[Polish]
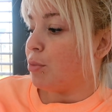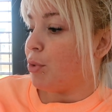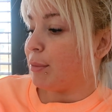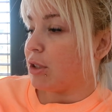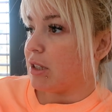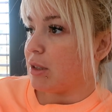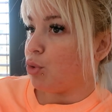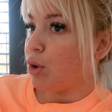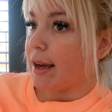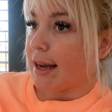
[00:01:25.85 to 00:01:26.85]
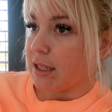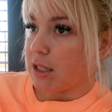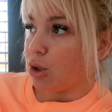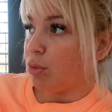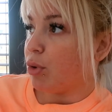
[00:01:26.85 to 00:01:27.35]
byłam też z nim u
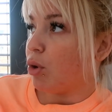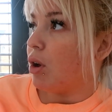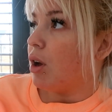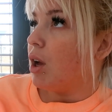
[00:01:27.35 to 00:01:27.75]
lekarza, no bo